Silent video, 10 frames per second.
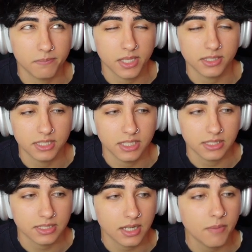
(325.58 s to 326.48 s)
mia
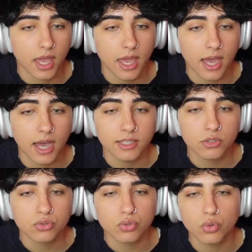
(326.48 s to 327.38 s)
sinistra e
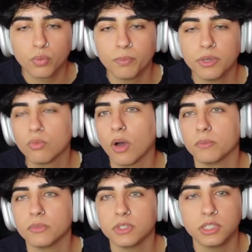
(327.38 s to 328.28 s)
andando su gruppi qua
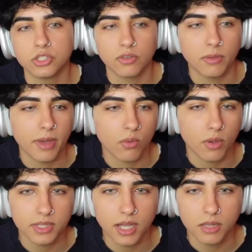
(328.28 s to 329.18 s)
mi dice vabbè
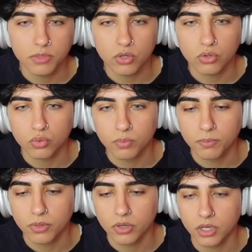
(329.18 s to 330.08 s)
qua mi dà il mio
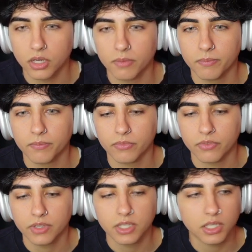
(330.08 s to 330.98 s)
gruppo um,
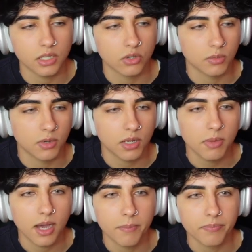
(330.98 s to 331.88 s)
Federico bla
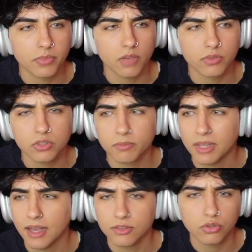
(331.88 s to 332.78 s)
bla che forse ho
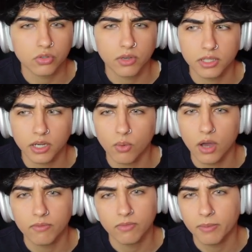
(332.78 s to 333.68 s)
sbagliato non devo andare
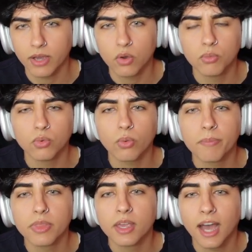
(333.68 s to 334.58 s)
qua vabbè comunque
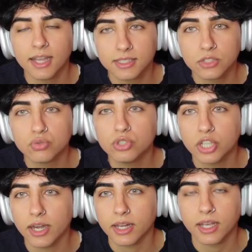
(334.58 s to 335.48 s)
andate su
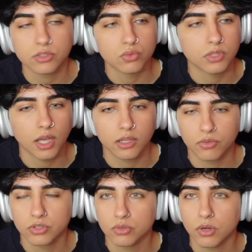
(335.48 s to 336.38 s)
cerca scusate
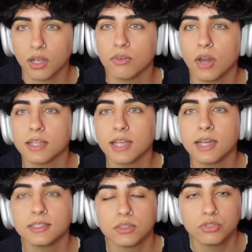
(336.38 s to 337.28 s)
forse ho detto una cavolata
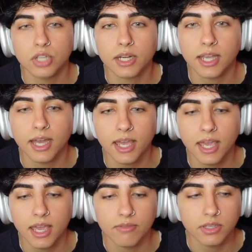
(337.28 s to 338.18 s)
andate su cerca
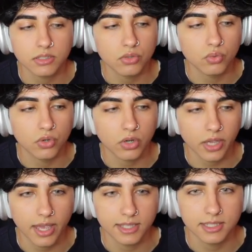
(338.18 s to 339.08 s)
e vi assicuro
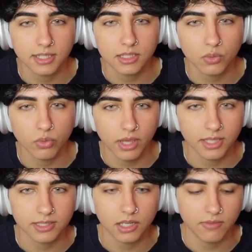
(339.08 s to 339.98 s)
che se andate qui
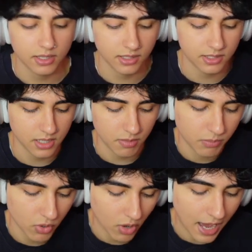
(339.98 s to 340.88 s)
e scrivete ad esempio